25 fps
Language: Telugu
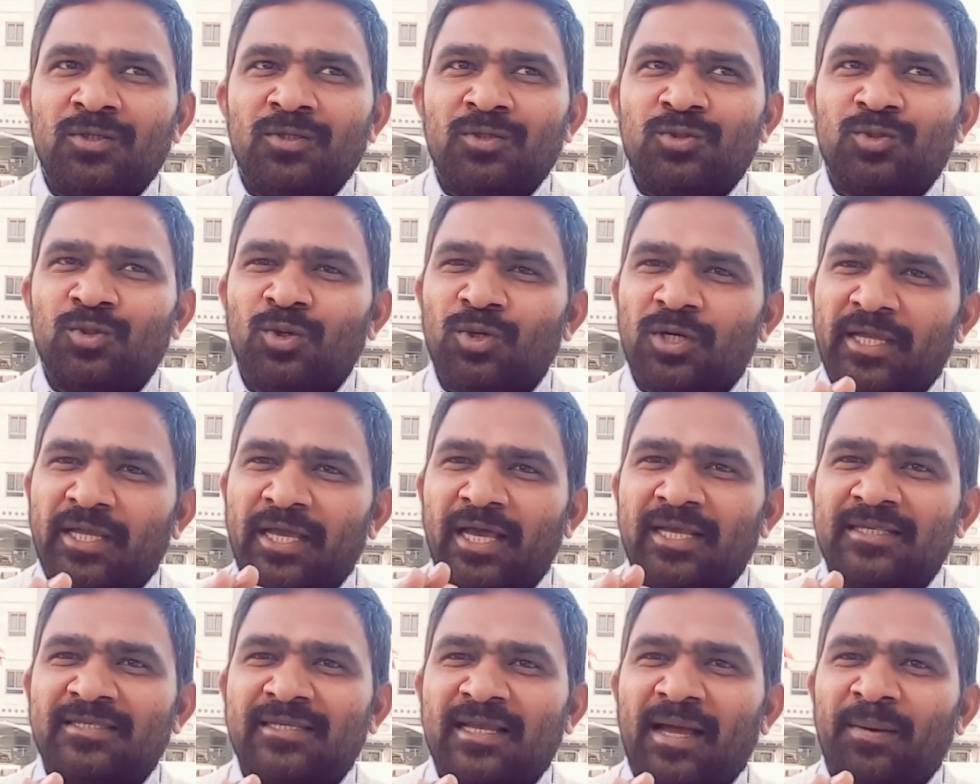సూట్
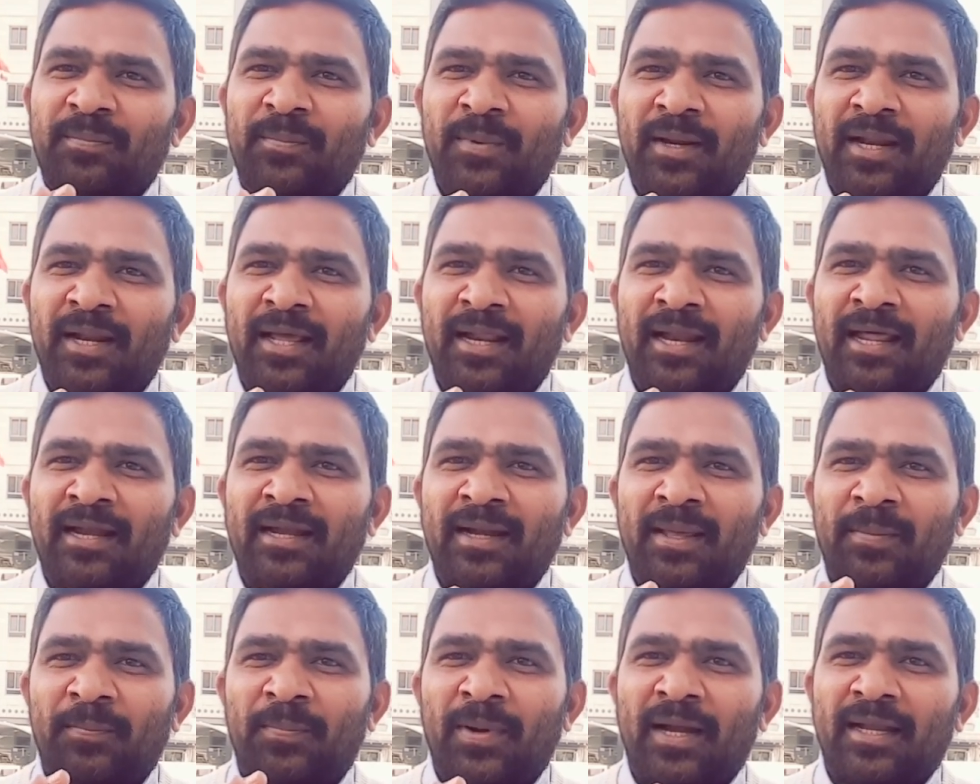కేస్
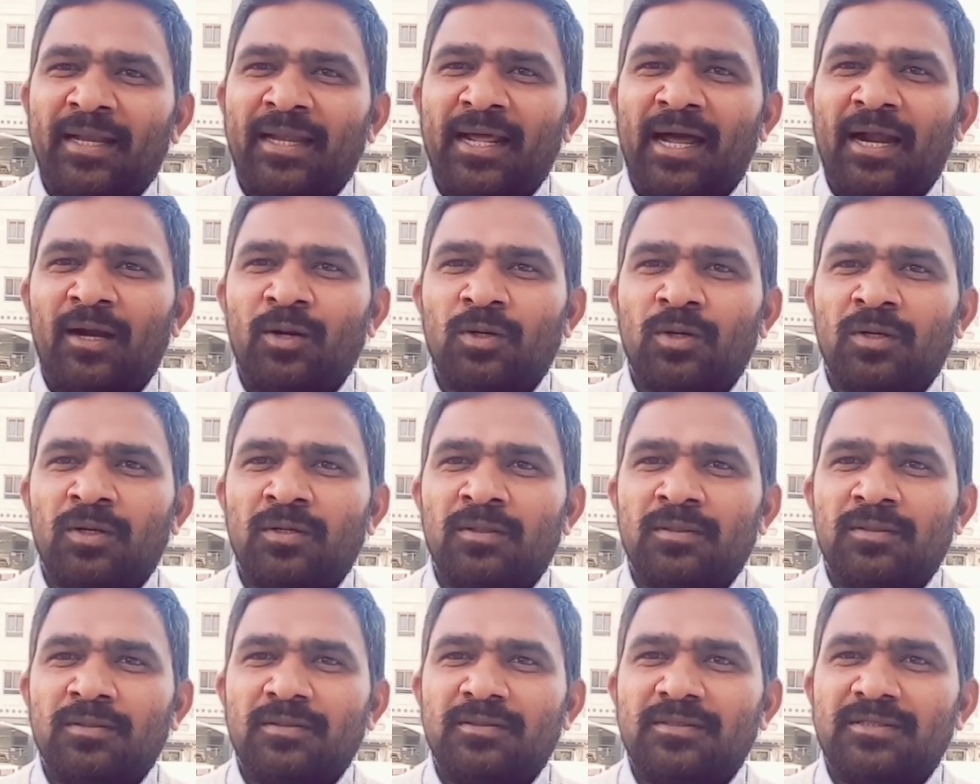కంపెనీలన్నీ పెట్టాడు
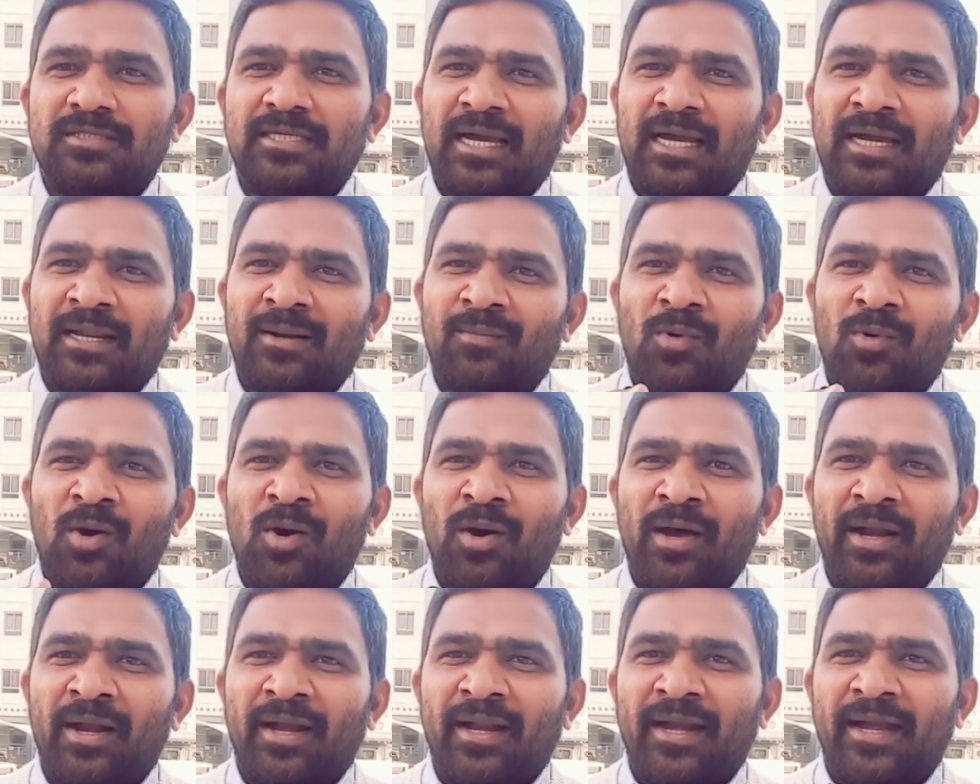
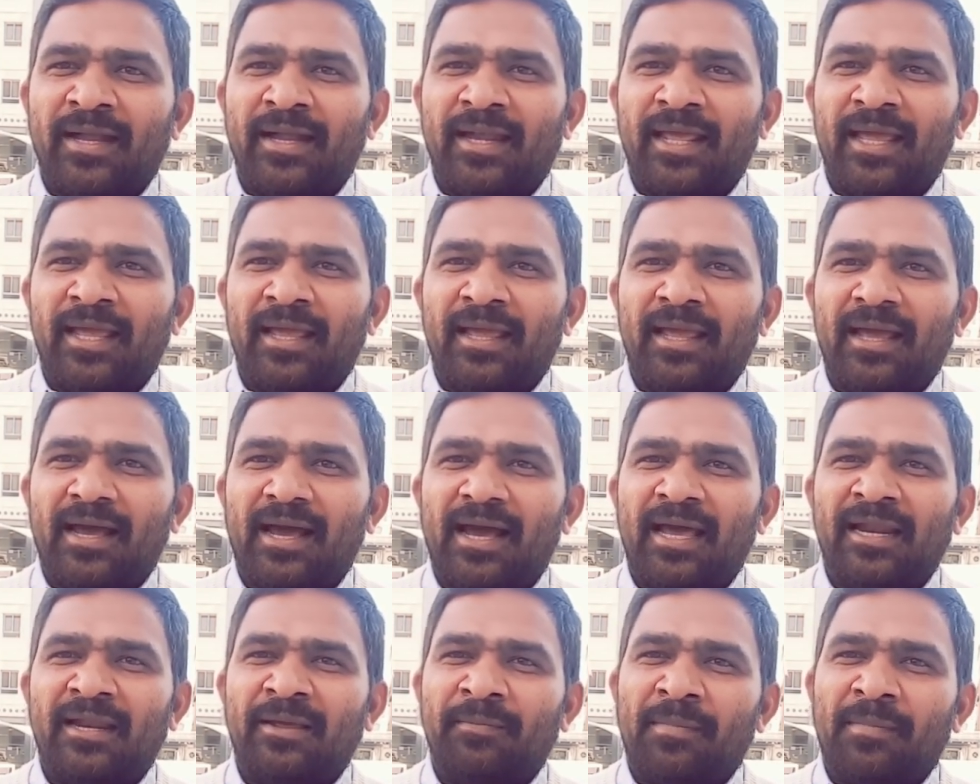జగన్మోహన్ రెడ్డి
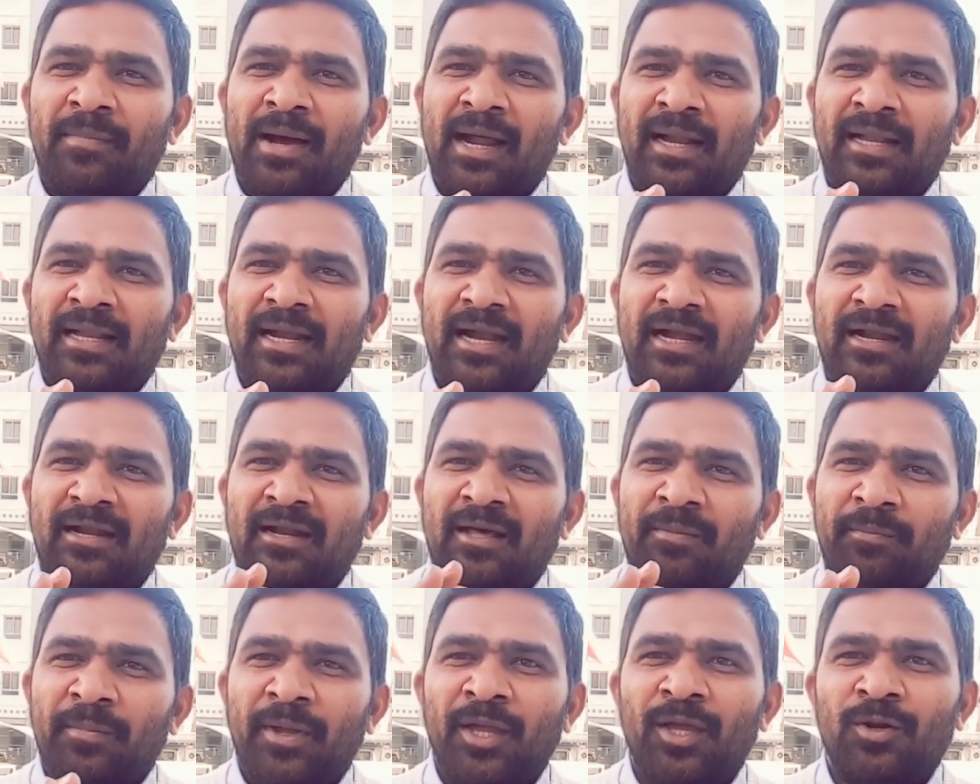అని మాట్లాడిన
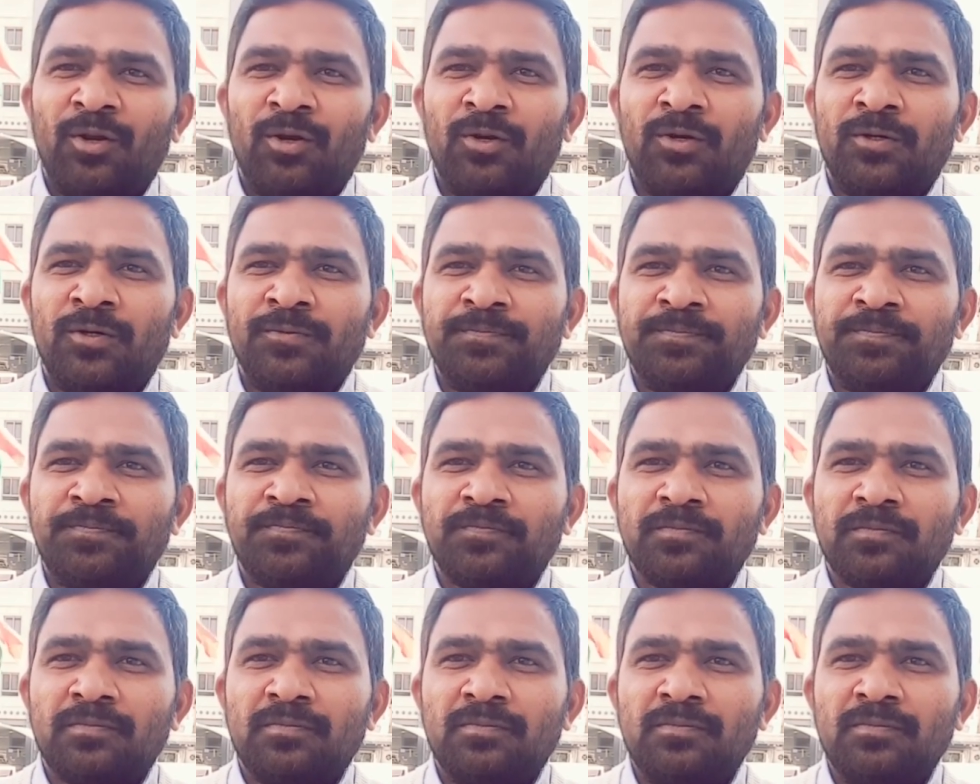మీరు
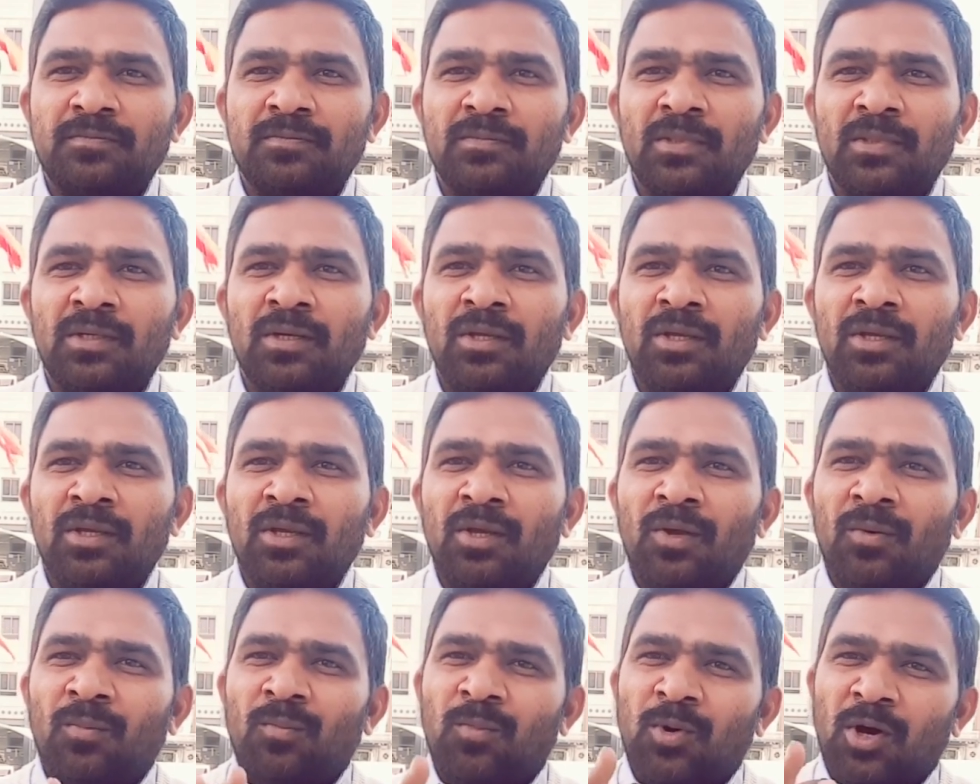
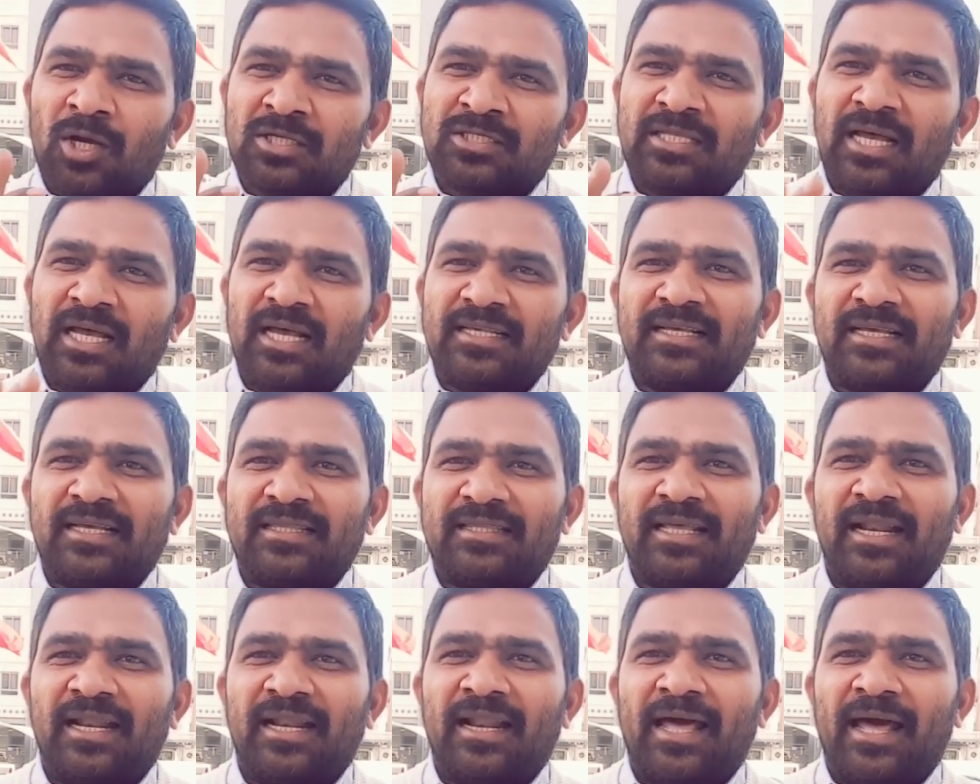బోస్తా
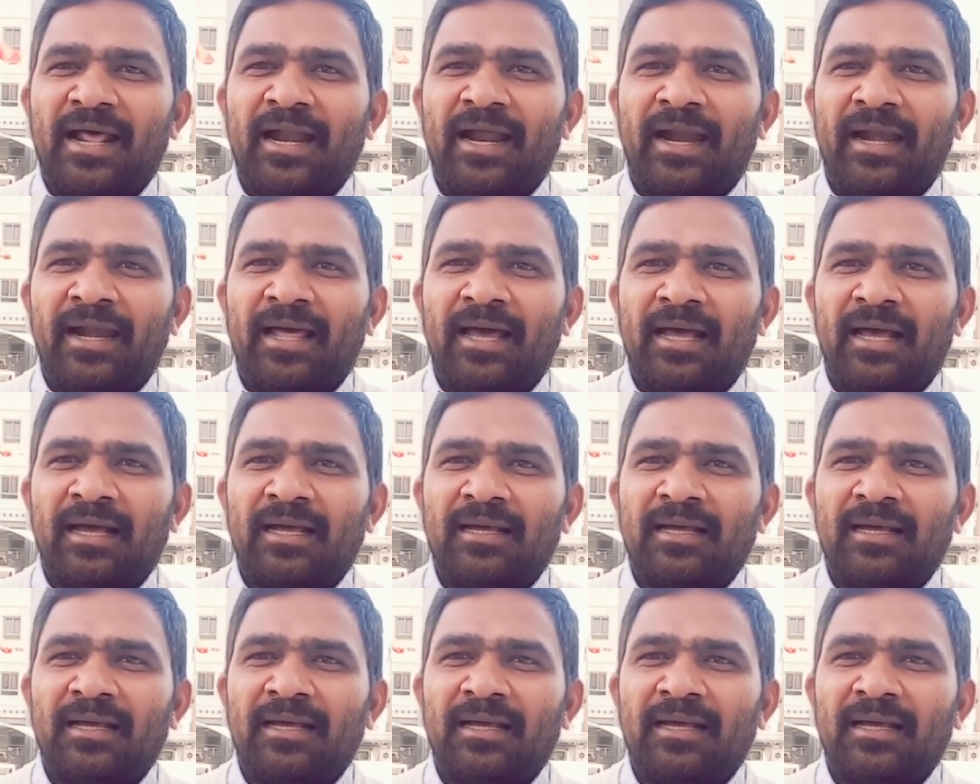సత్యనారాయణ